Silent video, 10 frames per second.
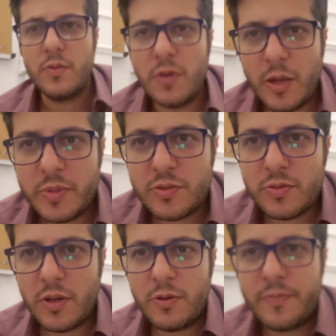Olá
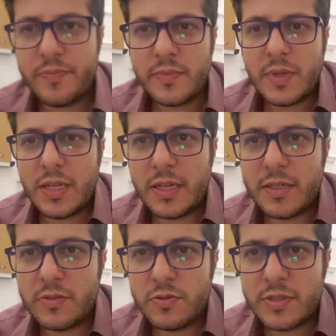pessoal,
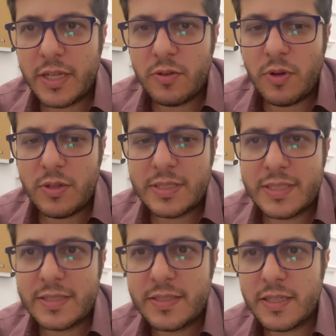Lacando Zero, aula
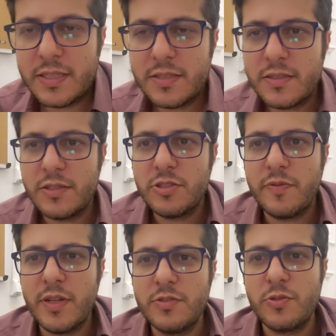16, a gente vai
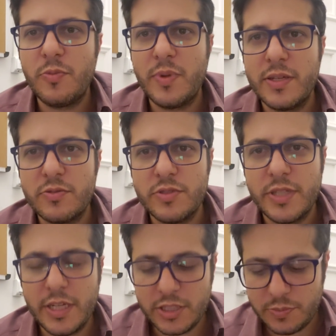falar de complexo de
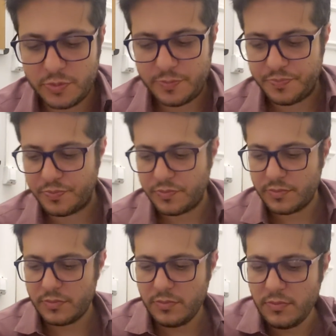Édipo.
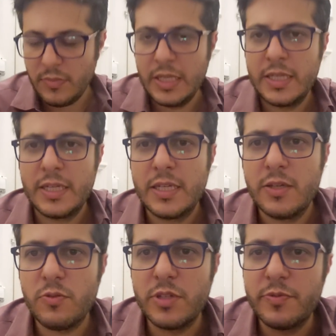
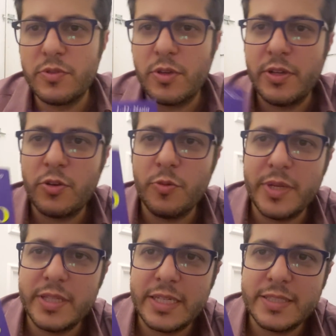O livro que eu
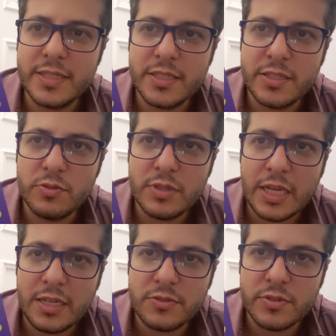recomendei é esse aqui do
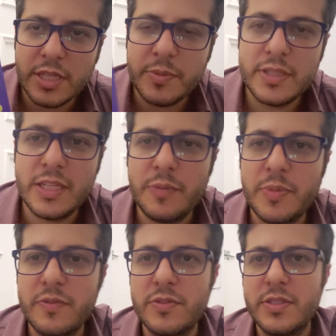Nasio, né? Mandei lá
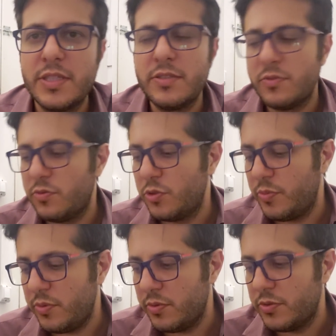para vocês no
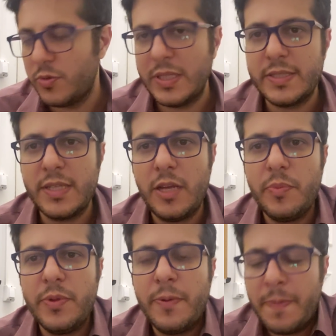grupo de WhatsApp.